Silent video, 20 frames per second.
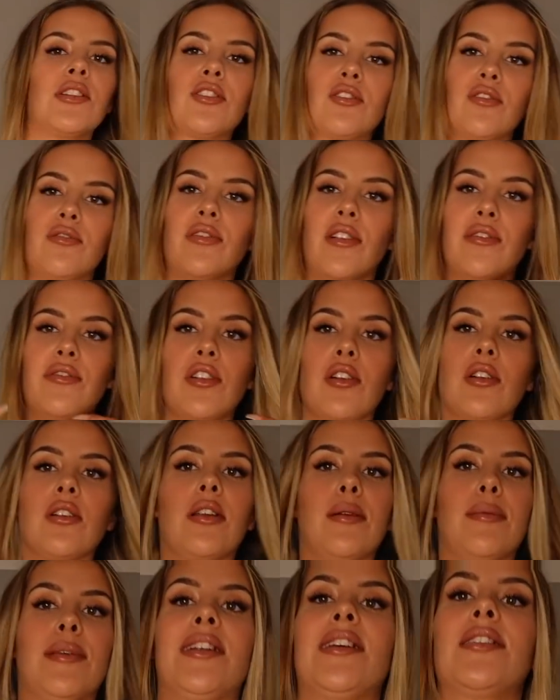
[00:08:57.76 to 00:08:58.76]
jetzt so verwirrend.
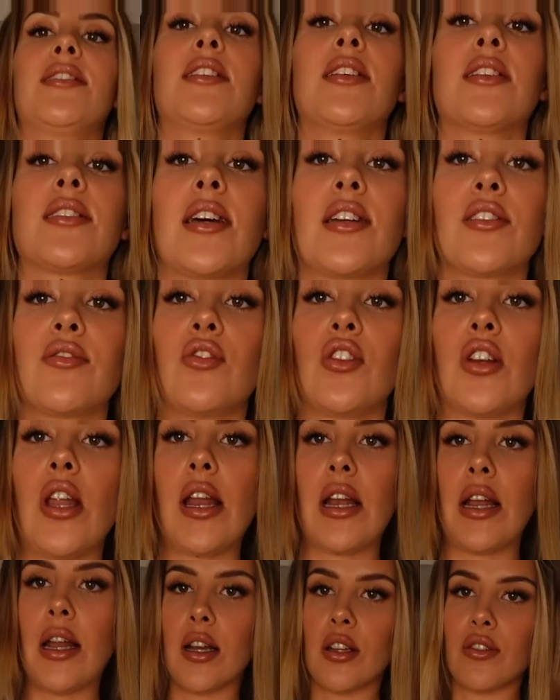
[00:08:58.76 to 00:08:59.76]
Aber das hier ist eins von den
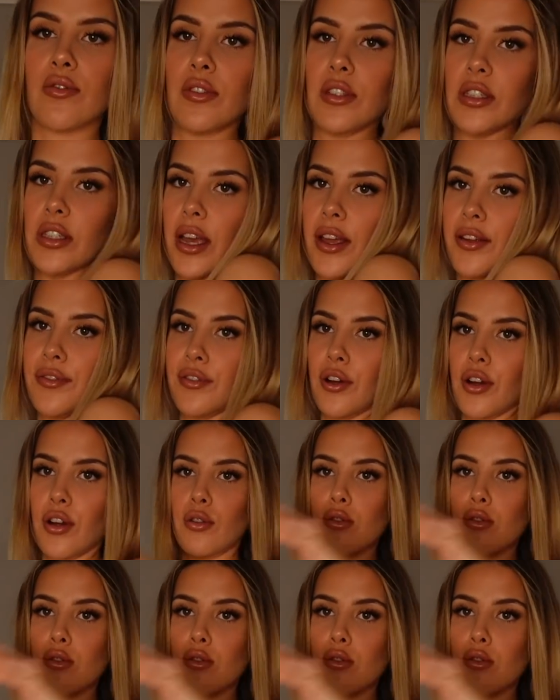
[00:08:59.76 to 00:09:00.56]
anderen. Das finde ich eigentlich voll